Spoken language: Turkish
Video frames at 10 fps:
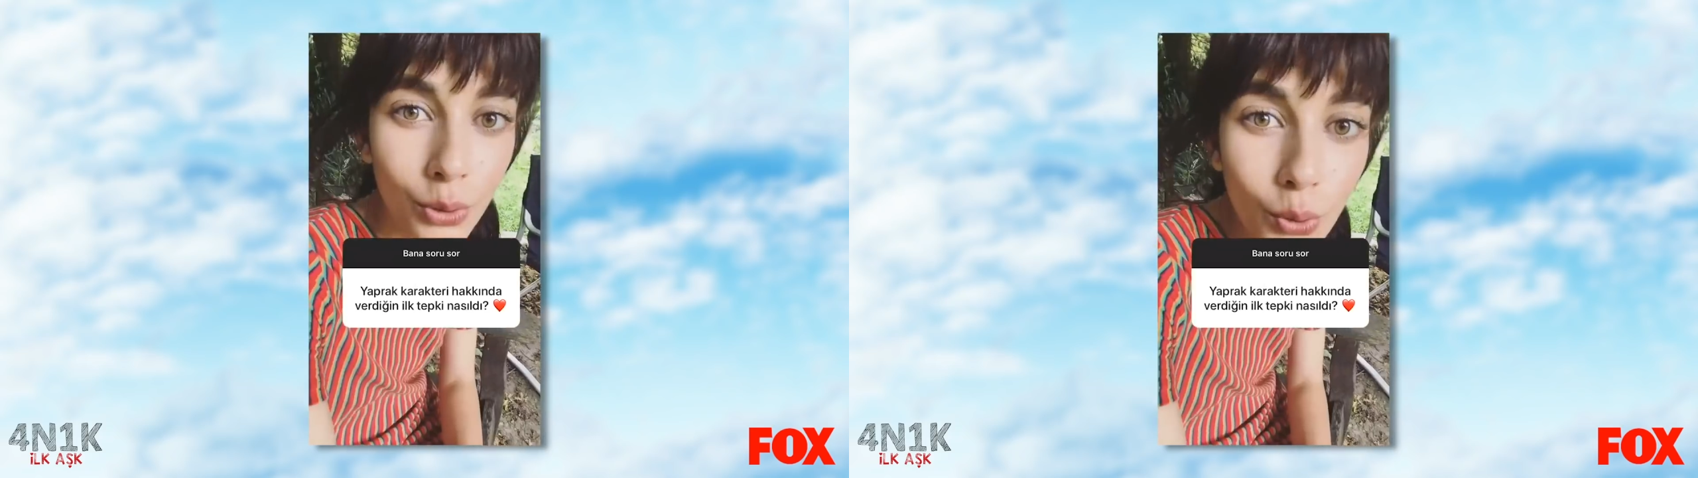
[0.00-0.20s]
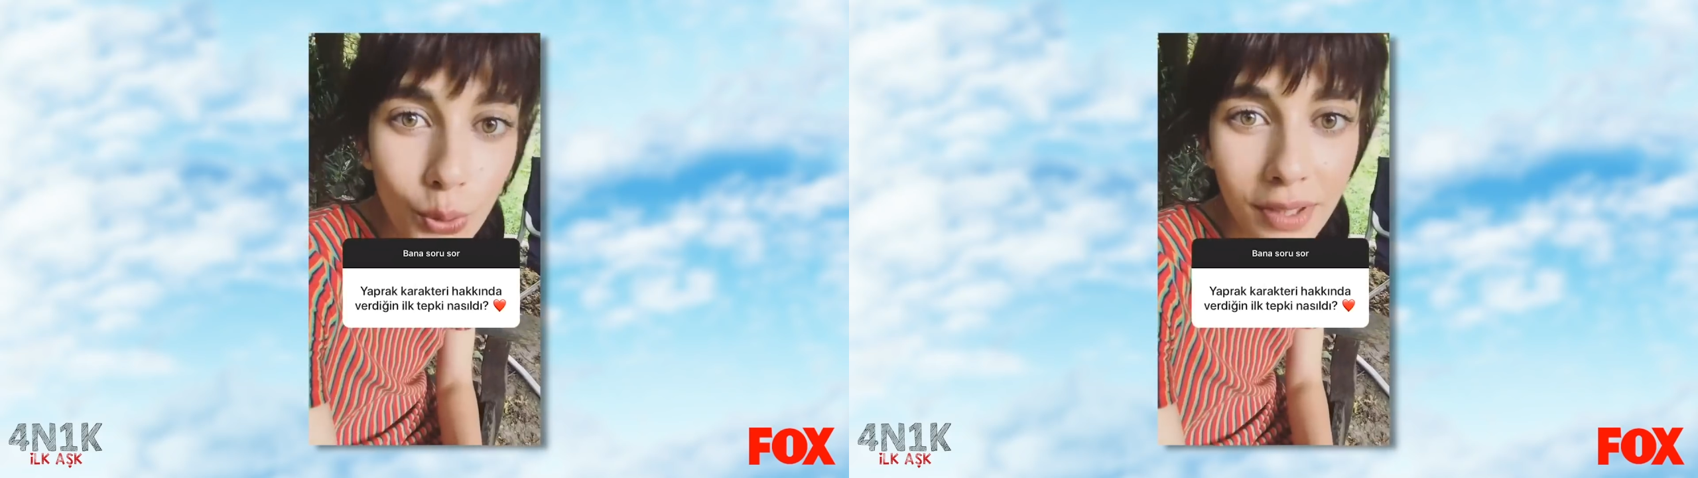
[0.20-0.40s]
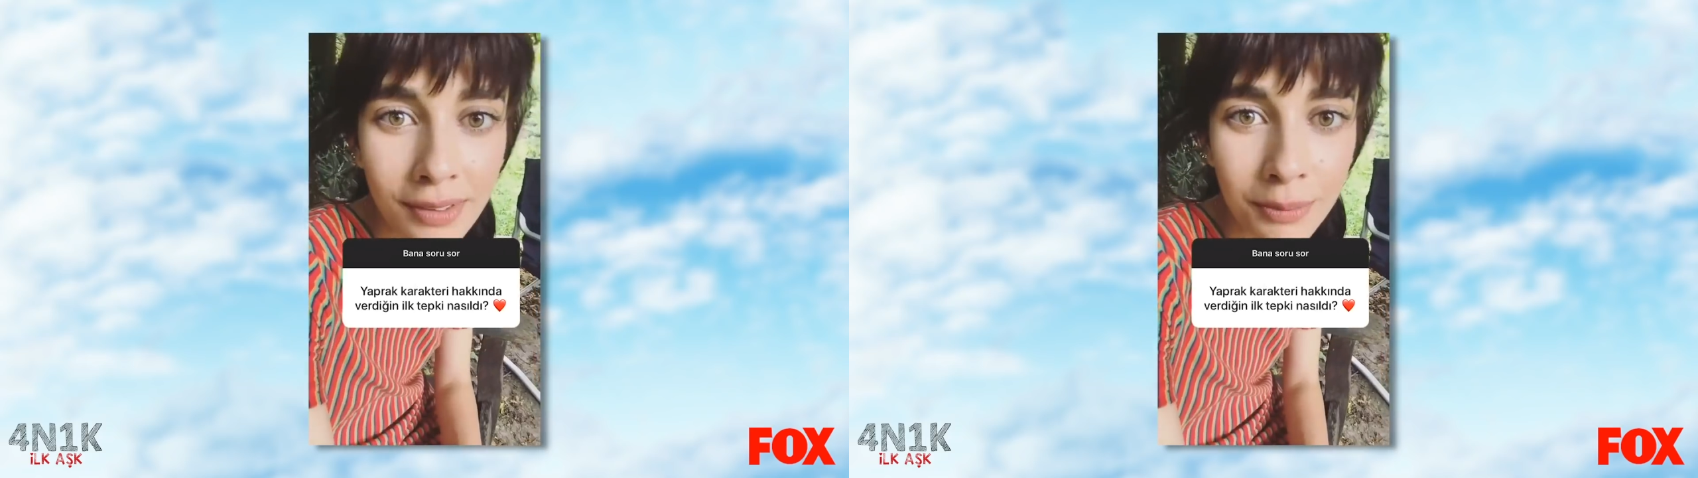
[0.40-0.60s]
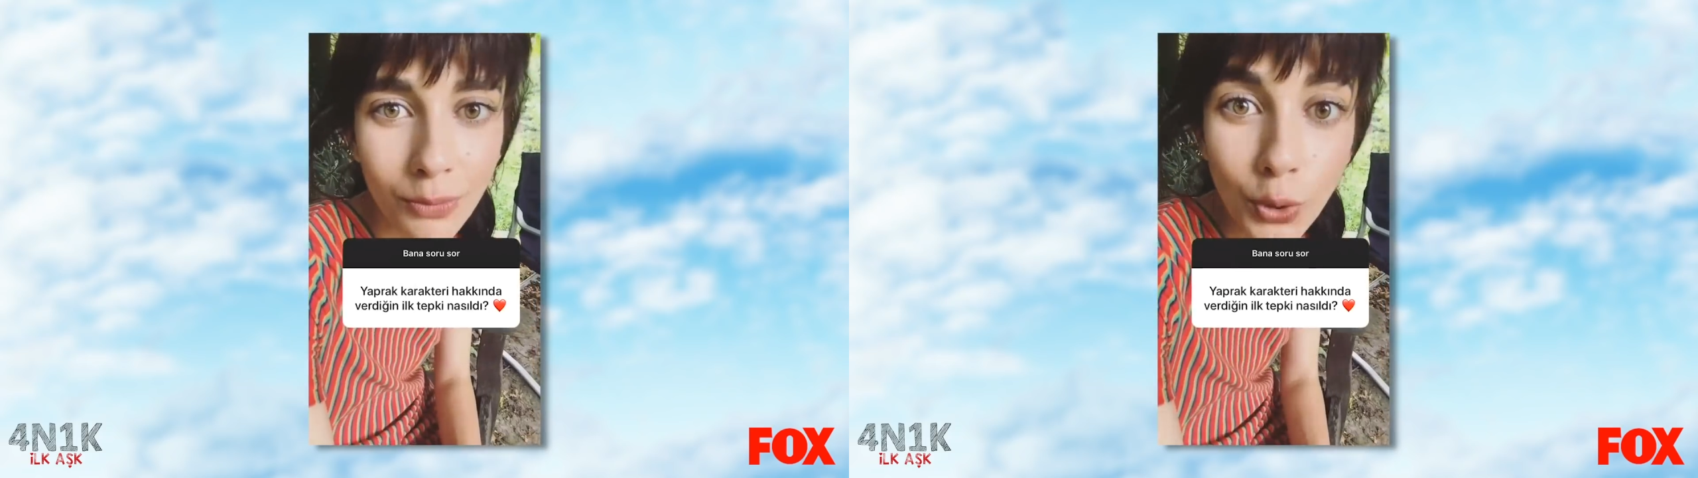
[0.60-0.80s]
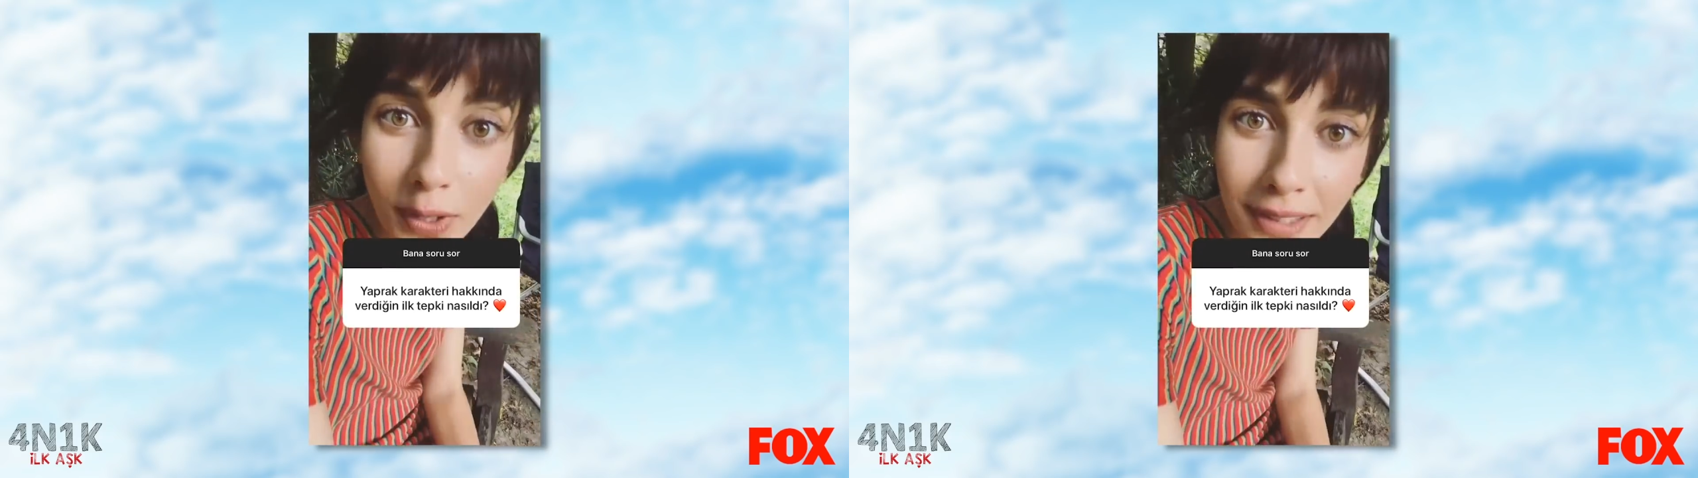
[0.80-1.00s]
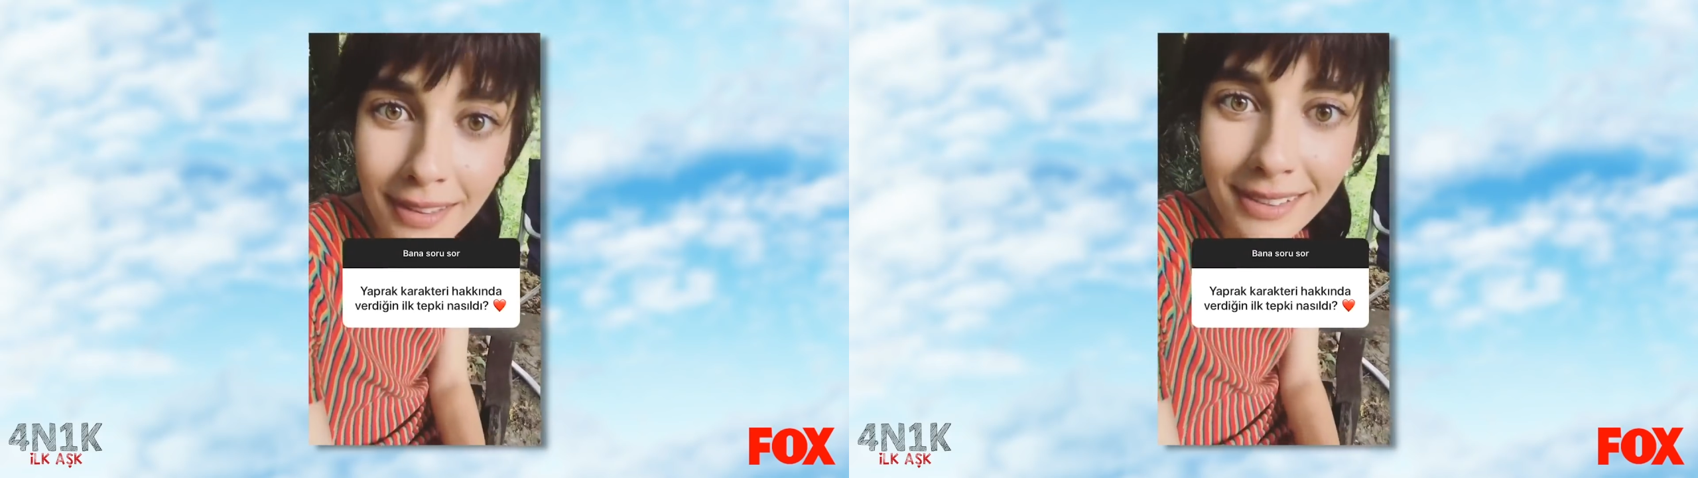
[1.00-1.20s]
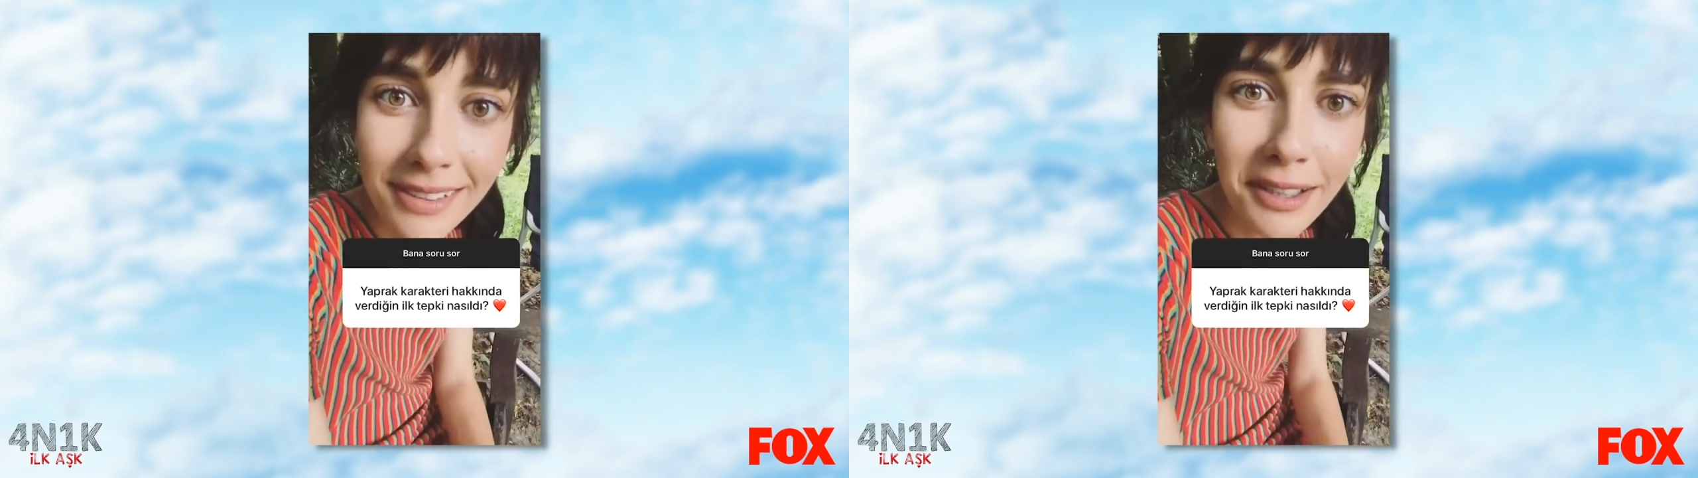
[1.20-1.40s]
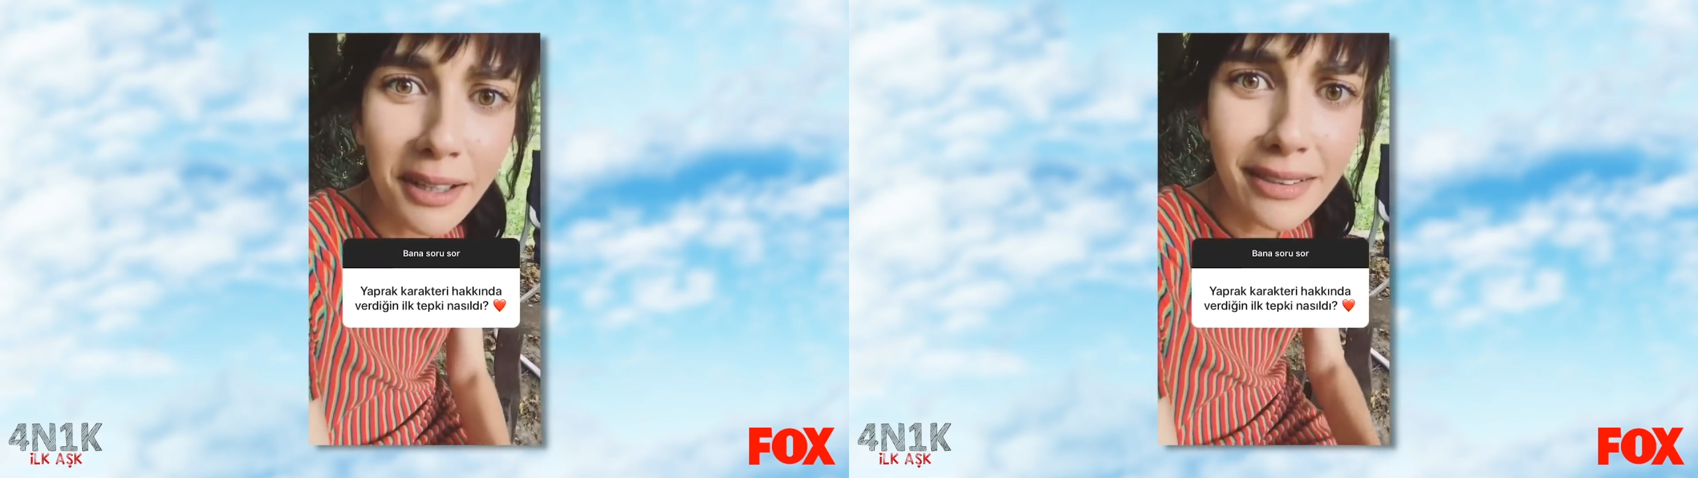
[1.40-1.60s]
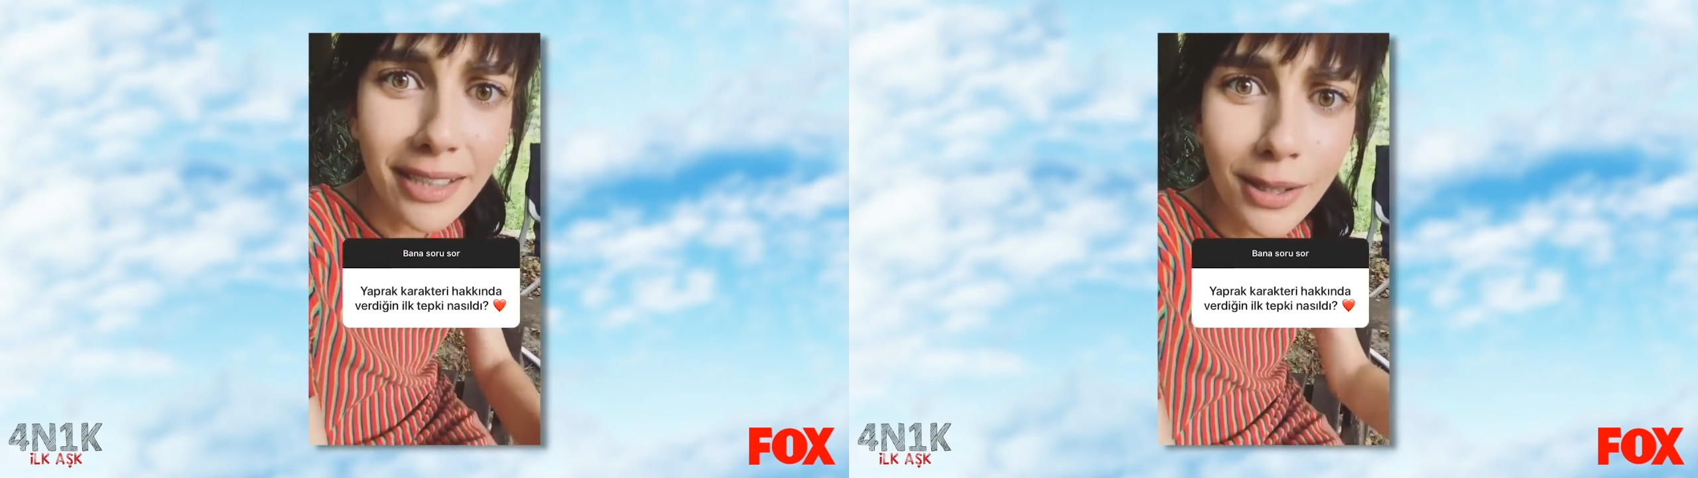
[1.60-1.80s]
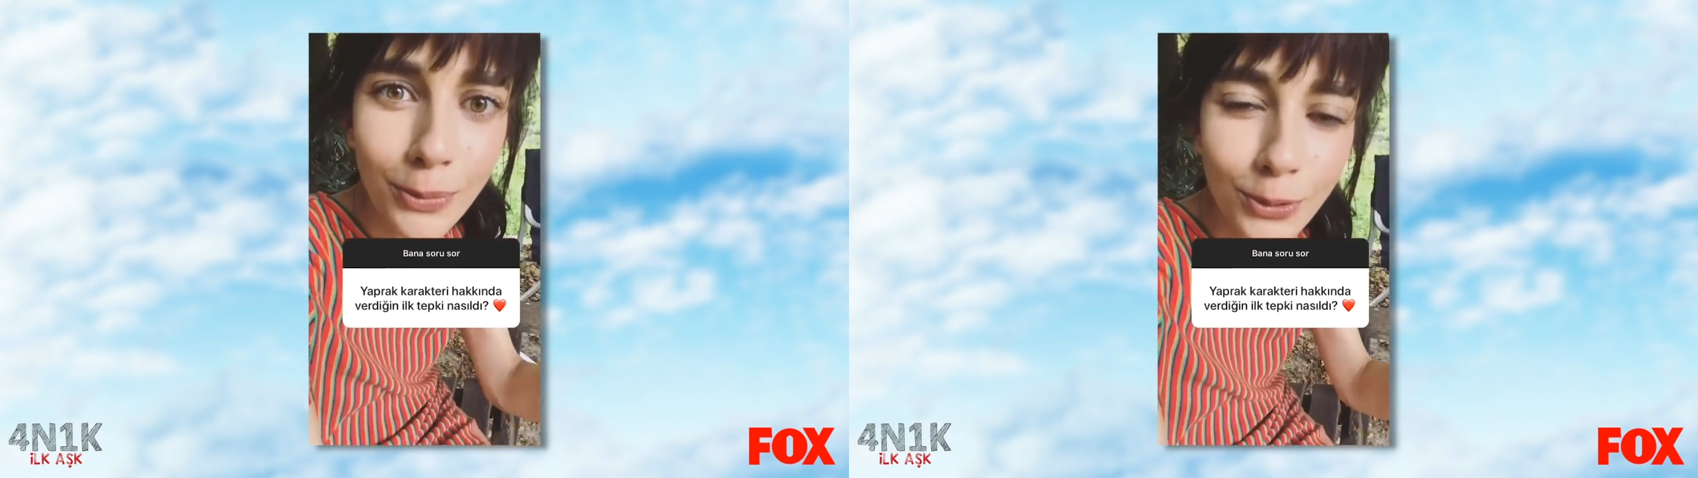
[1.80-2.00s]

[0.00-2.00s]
Yuh dedim. Çok eğlenceli karakter,